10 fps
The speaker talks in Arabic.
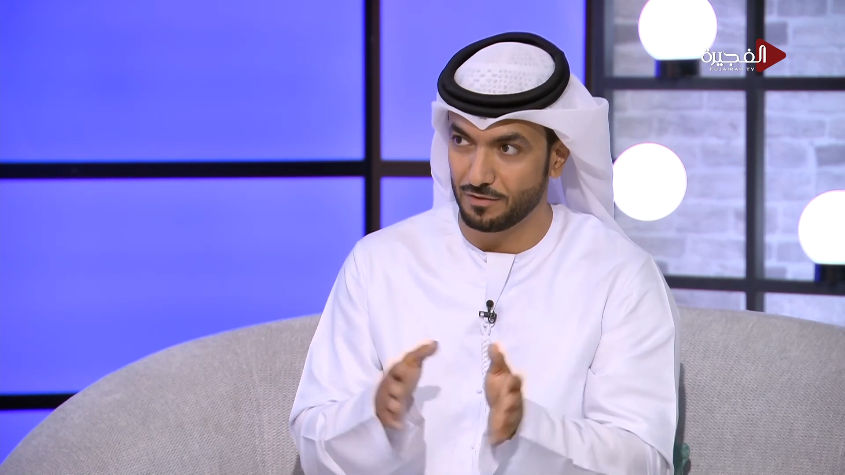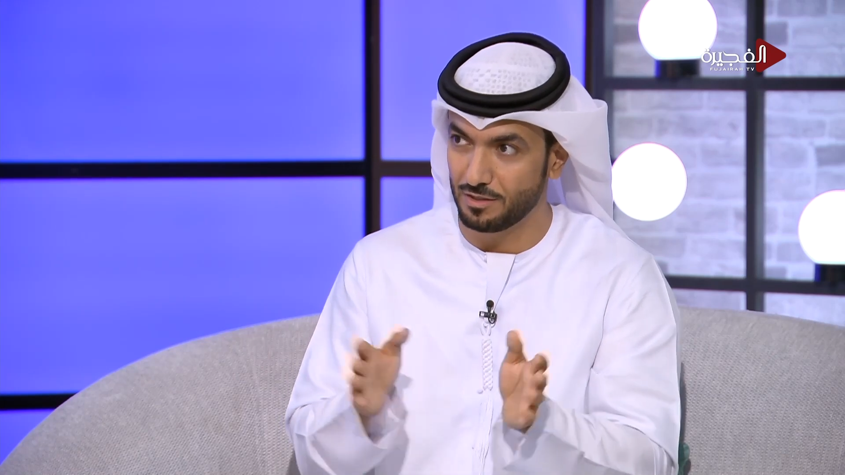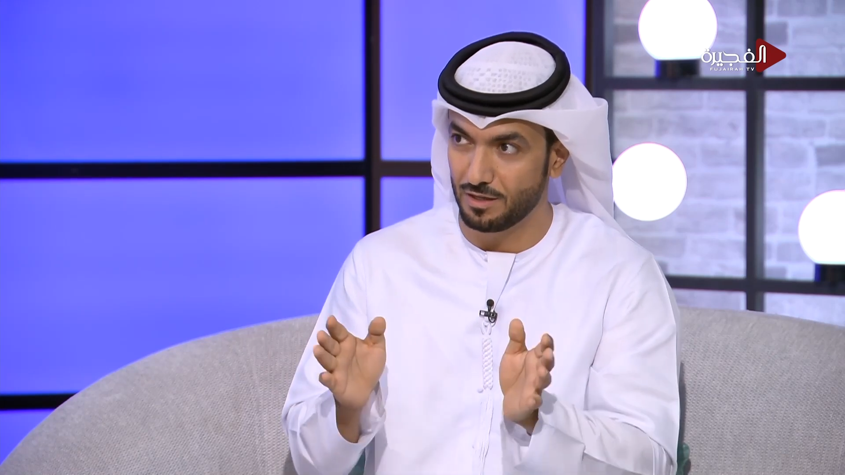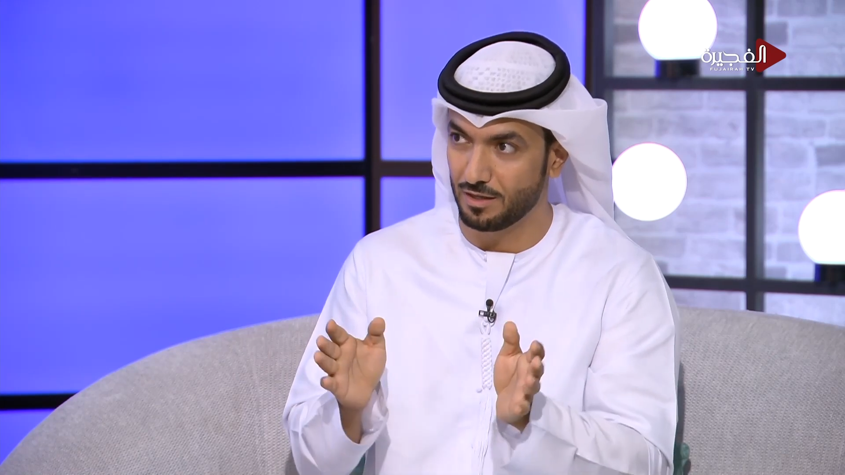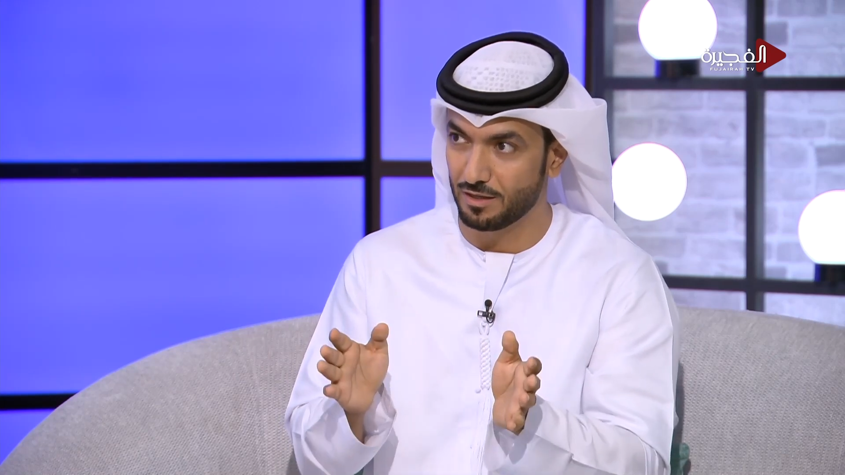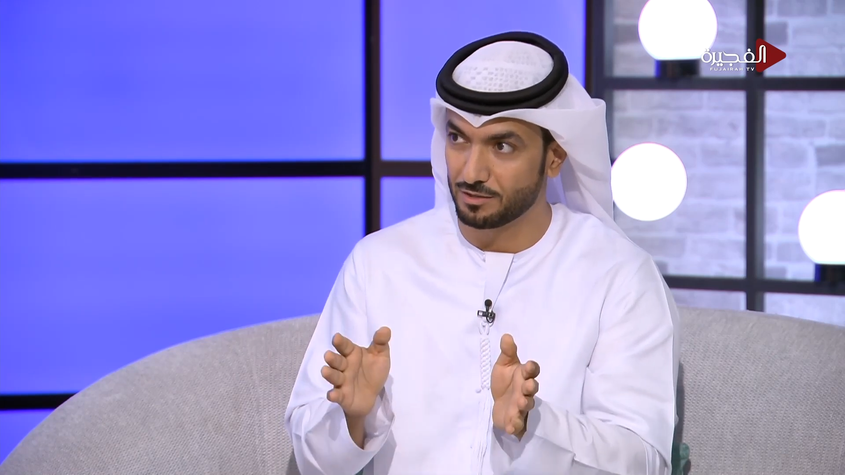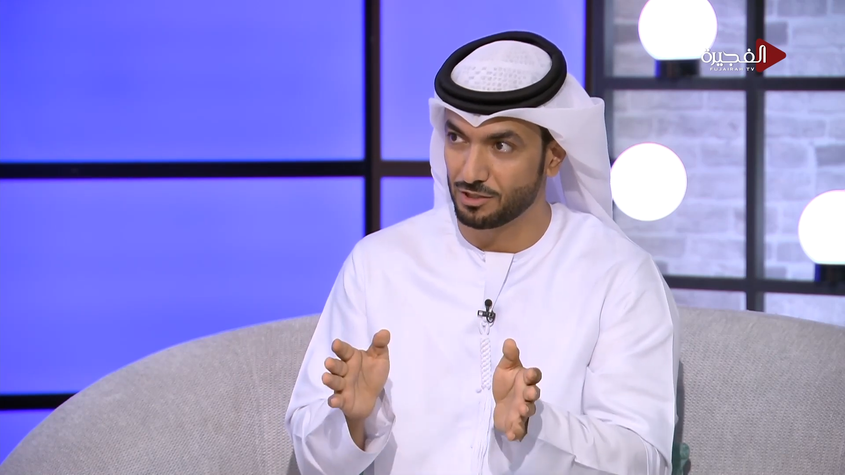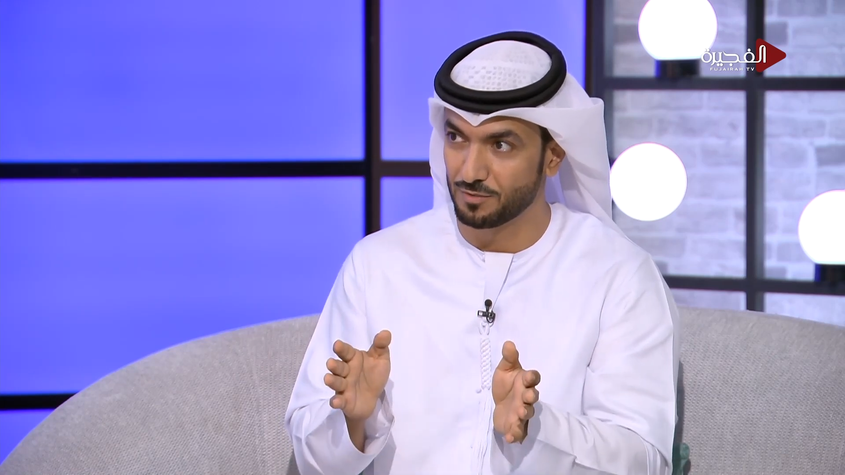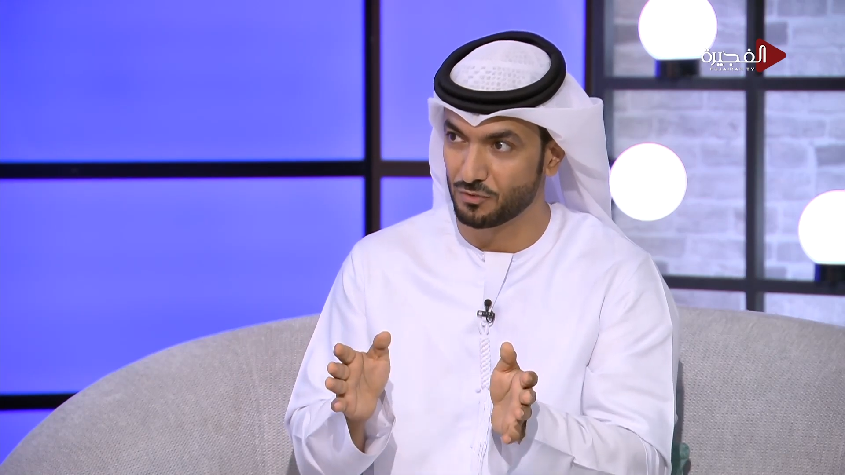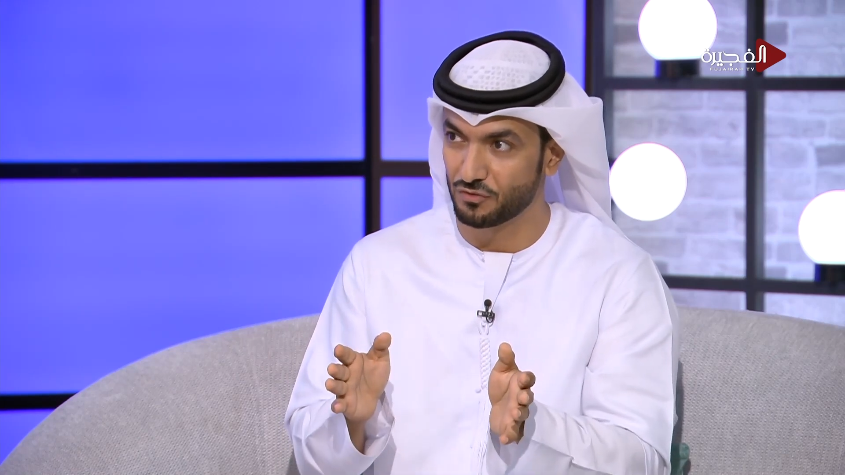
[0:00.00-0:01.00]
فيه لا
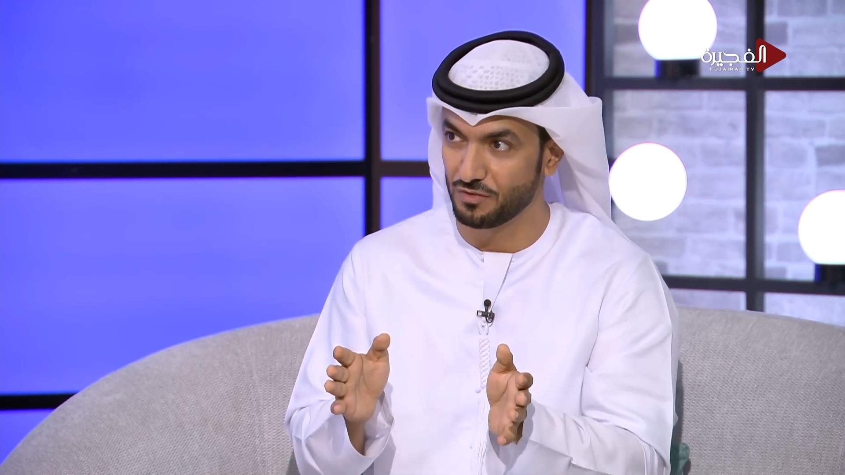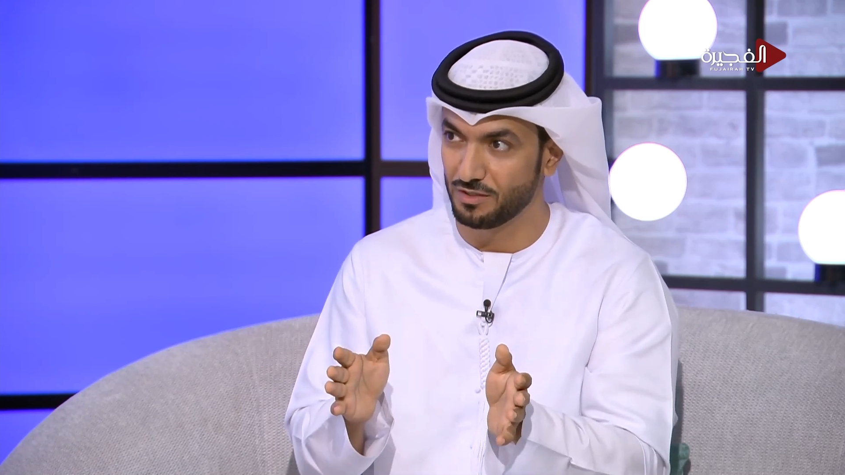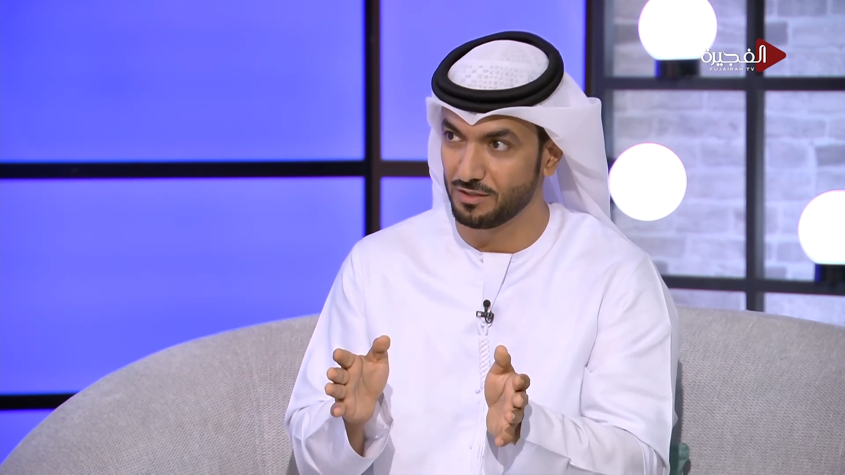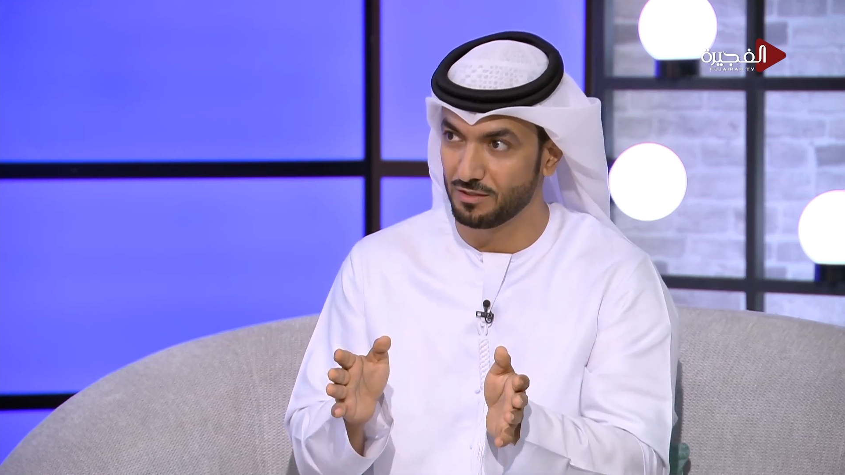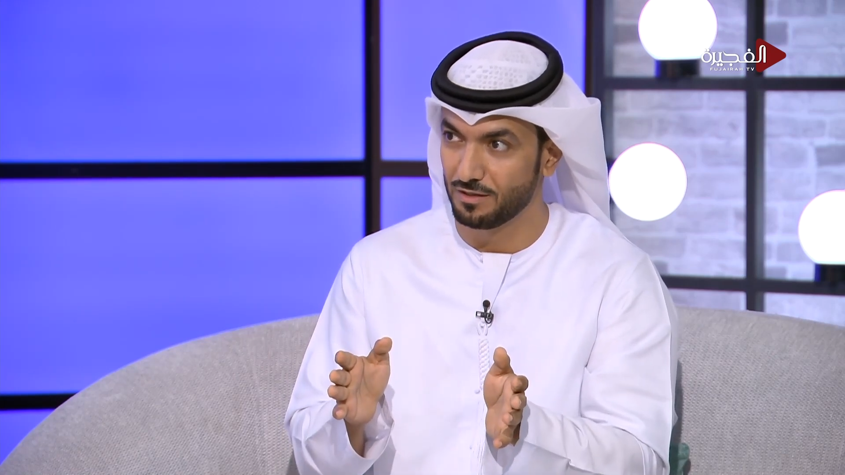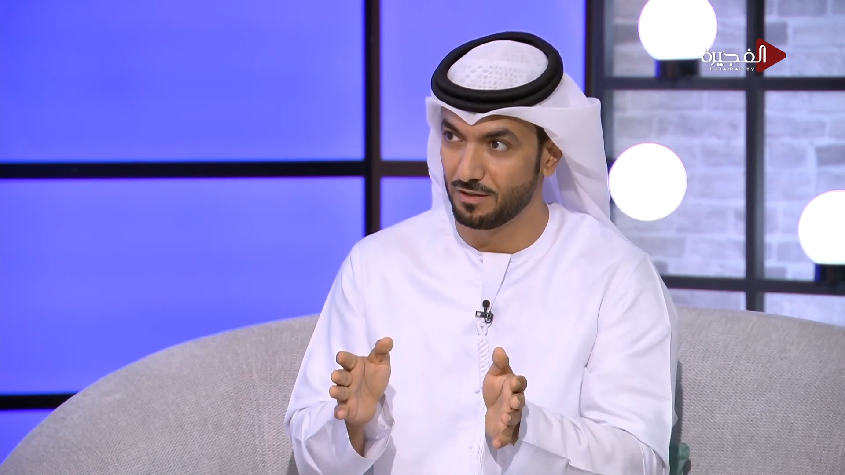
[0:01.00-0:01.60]
هالشيء مش فيني